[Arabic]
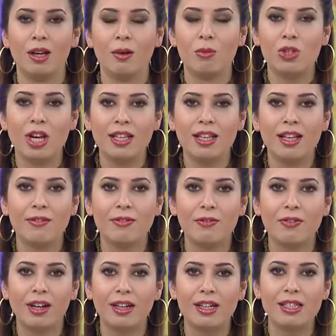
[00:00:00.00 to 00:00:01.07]
مشاهدينا في
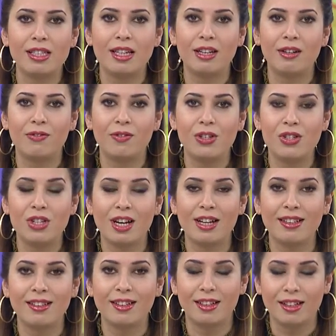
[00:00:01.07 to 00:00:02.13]
فقرة
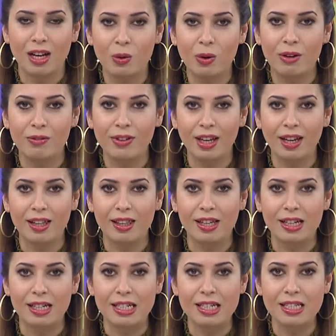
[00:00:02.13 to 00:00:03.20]
فنجان قهوة في
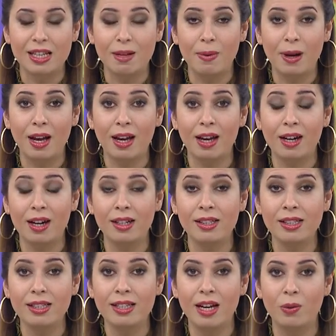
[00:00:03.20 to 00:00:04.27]
هذا الصباح راح
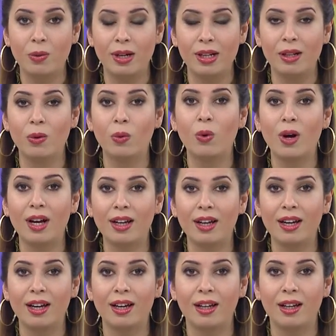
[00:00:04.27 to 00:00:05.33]
نتناول
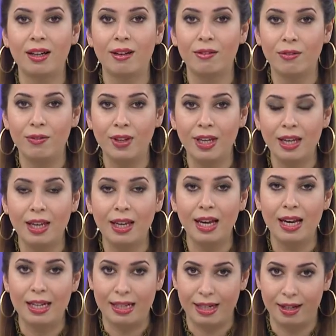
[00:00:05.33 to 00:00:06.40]
واقع في
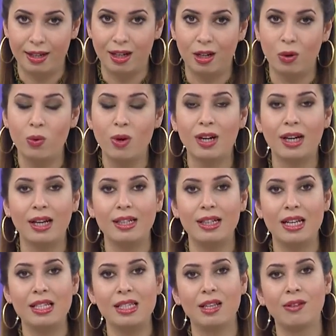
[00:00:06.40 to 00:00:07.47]
العراق واقع
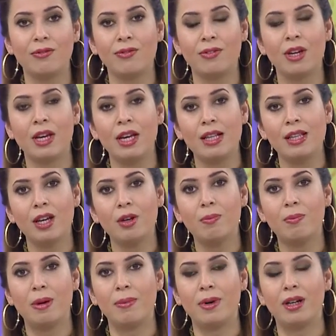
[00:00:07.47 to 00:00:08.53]
للأسف
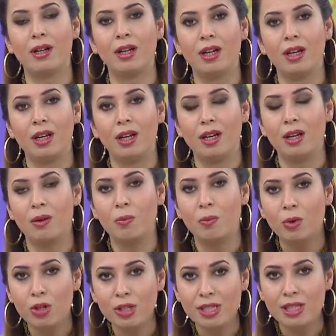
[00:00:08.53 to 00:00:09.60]
لربما آه،
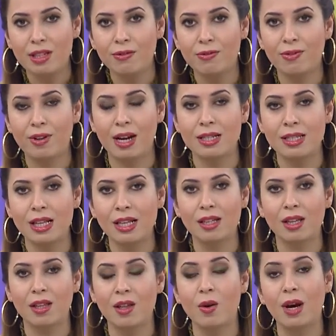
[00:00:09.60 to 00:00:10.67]
مؤسف راح نسلط
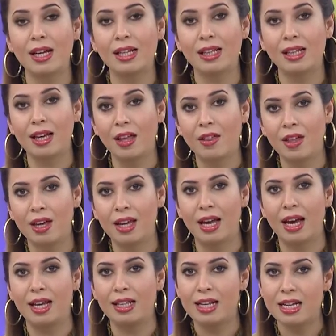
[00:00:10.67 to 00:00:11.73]
الضوء على القضايا
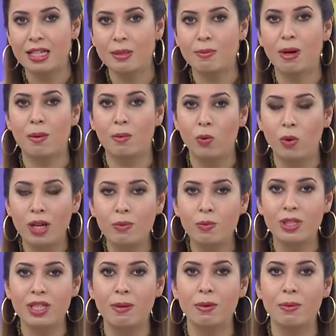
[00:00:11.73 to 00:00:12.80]
على الأسباب
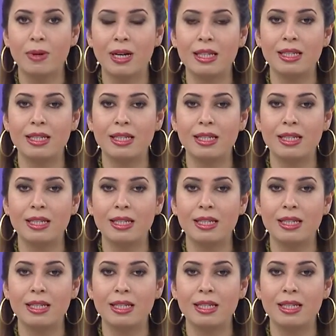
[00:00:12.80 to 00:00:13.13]
والمسببات